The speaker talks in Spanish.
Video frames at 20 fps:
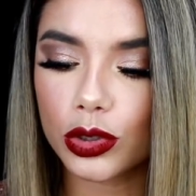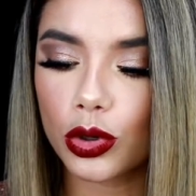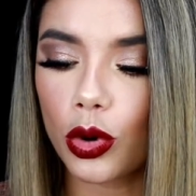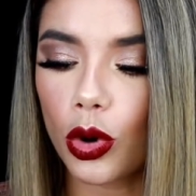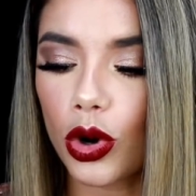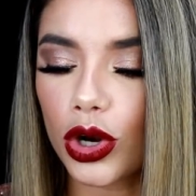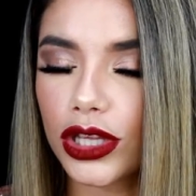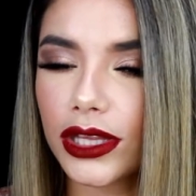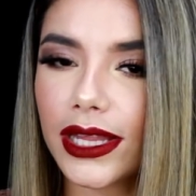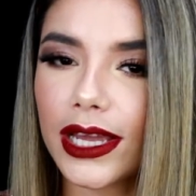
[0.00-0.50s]

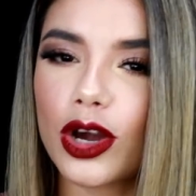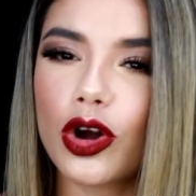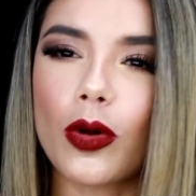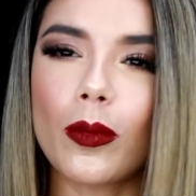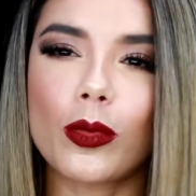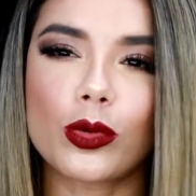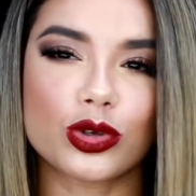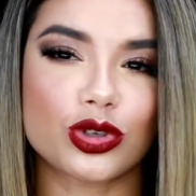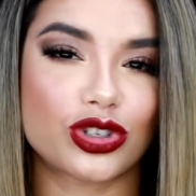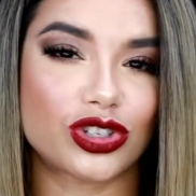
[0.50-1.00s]
corte
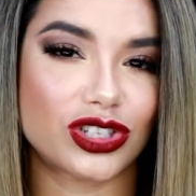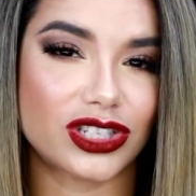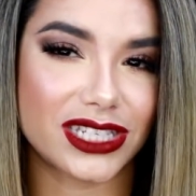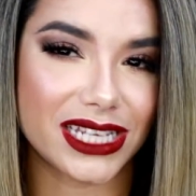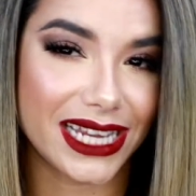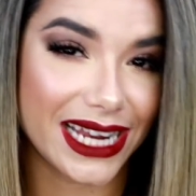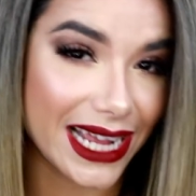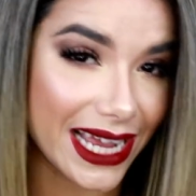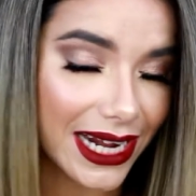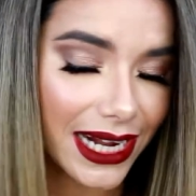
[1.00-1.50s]
como
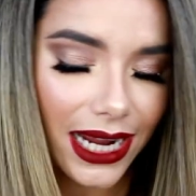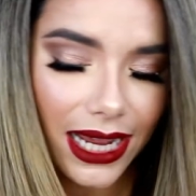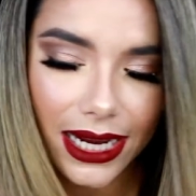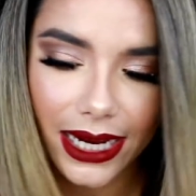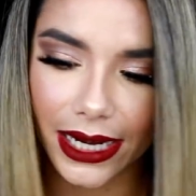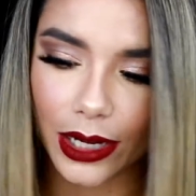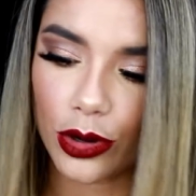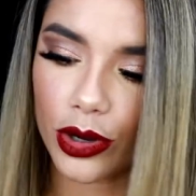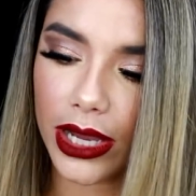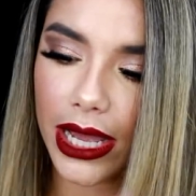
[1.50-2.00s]
sirena,
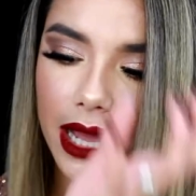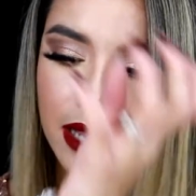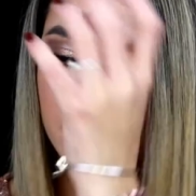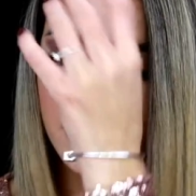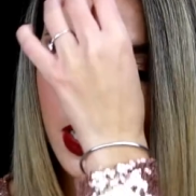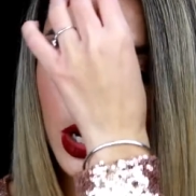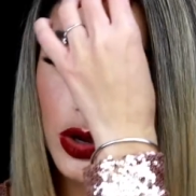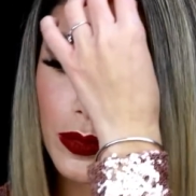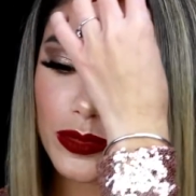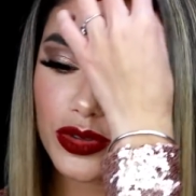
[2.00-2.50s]
creo que es
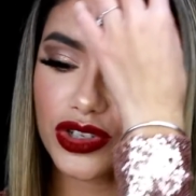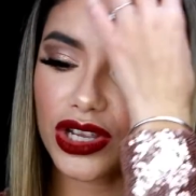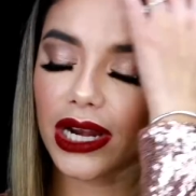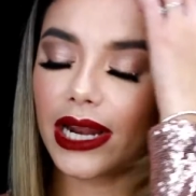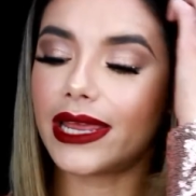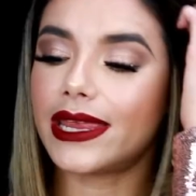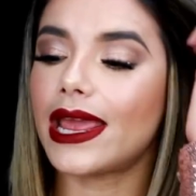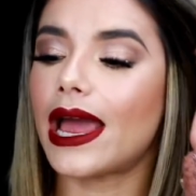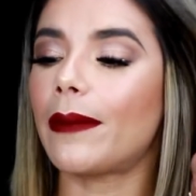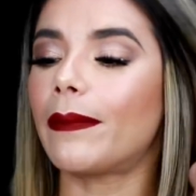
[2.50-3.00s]
así es como se
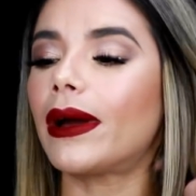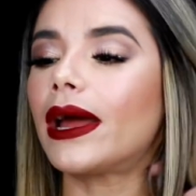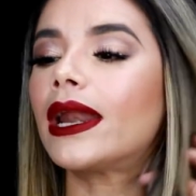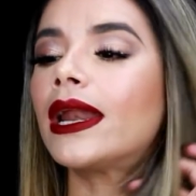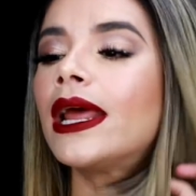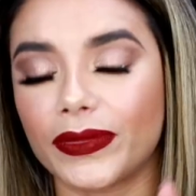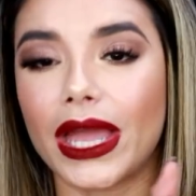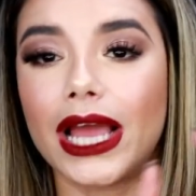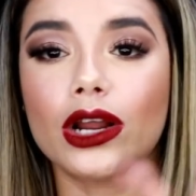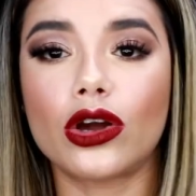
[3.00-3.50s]
le
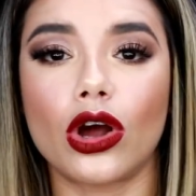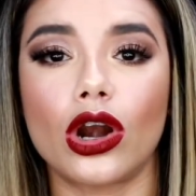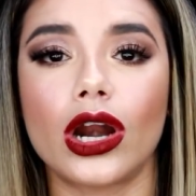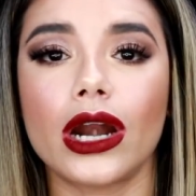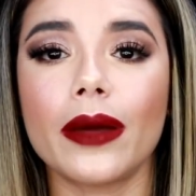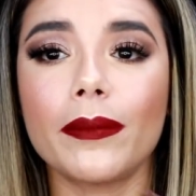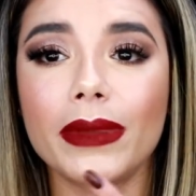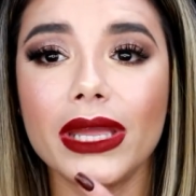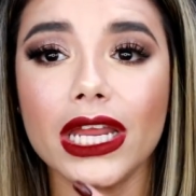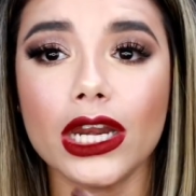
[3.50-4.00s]
llaman. El
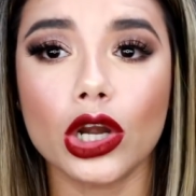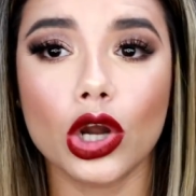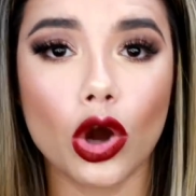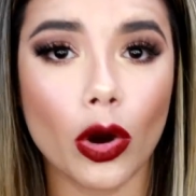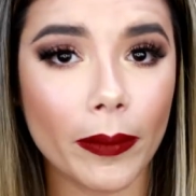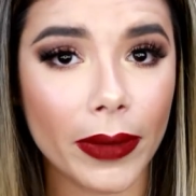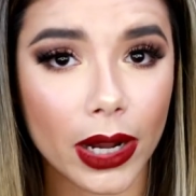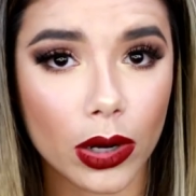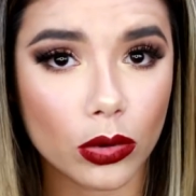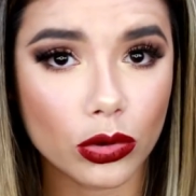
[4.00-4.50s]
color a mí
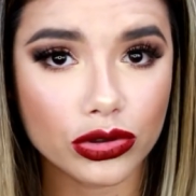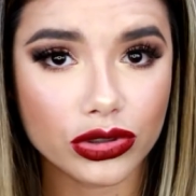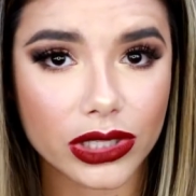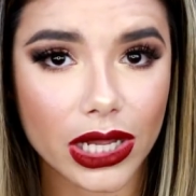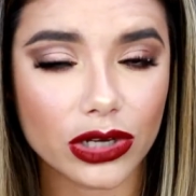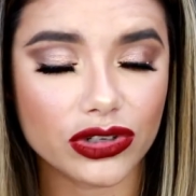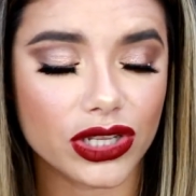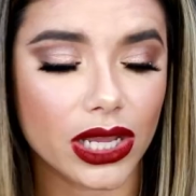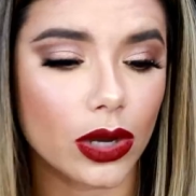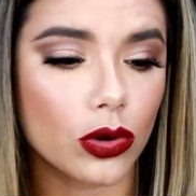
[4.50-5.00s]
no me
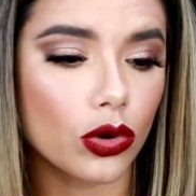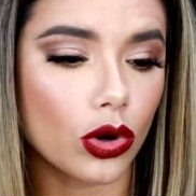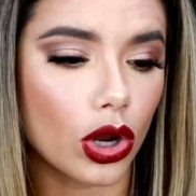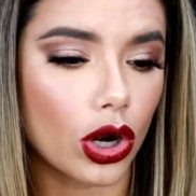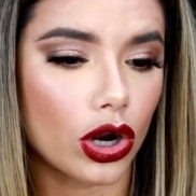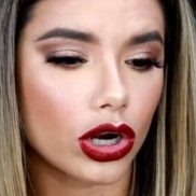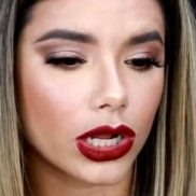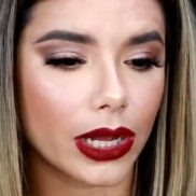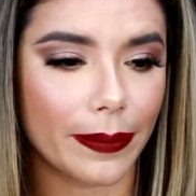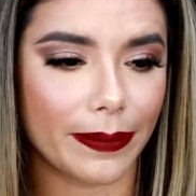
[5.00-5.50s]
gusta, o sea, es un
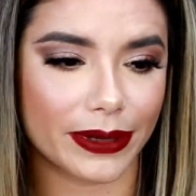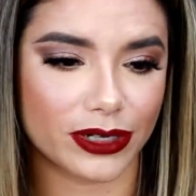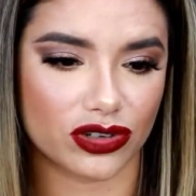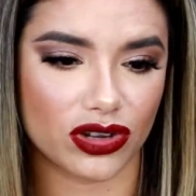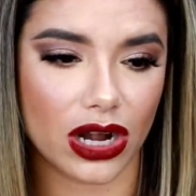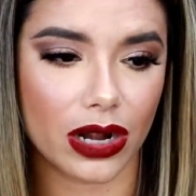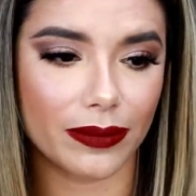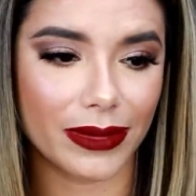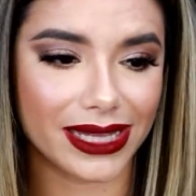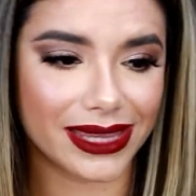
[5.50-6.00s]
color que
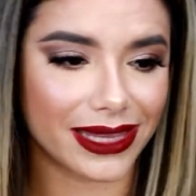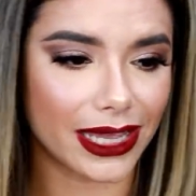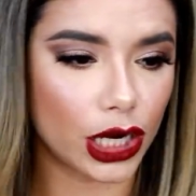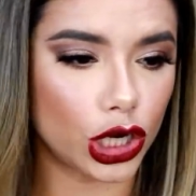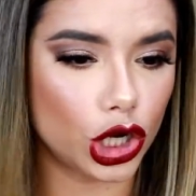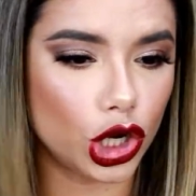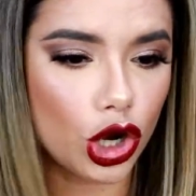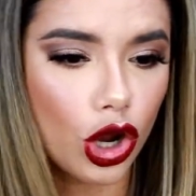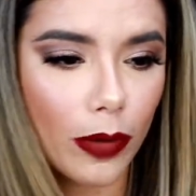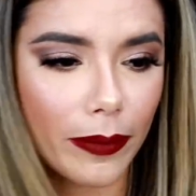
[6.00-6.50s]
personalmente
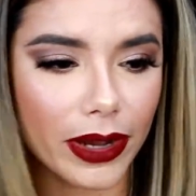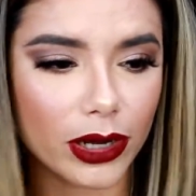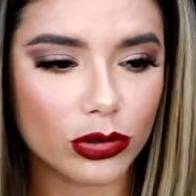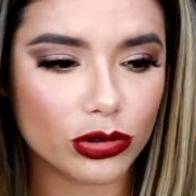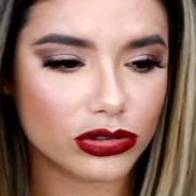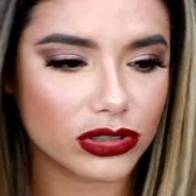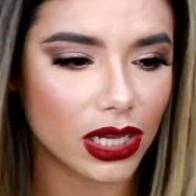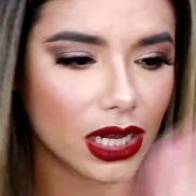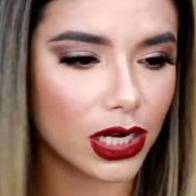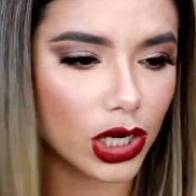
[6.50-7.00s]
no me
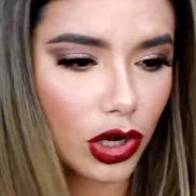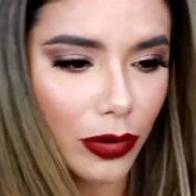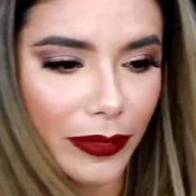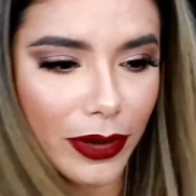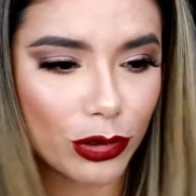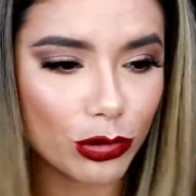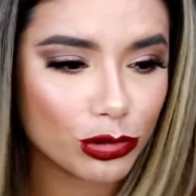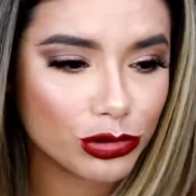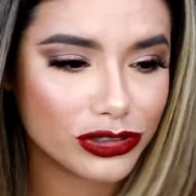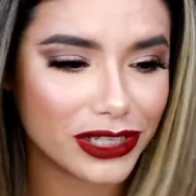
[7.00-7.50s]
gusta, no
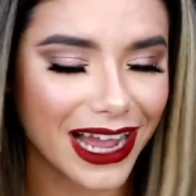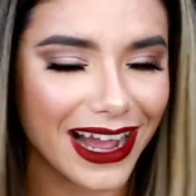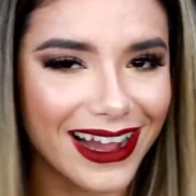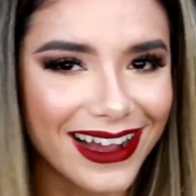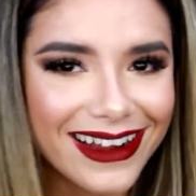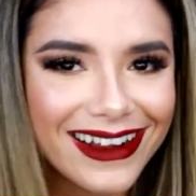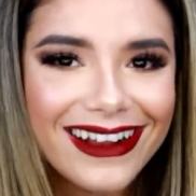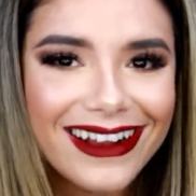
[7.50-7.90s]
me gusta.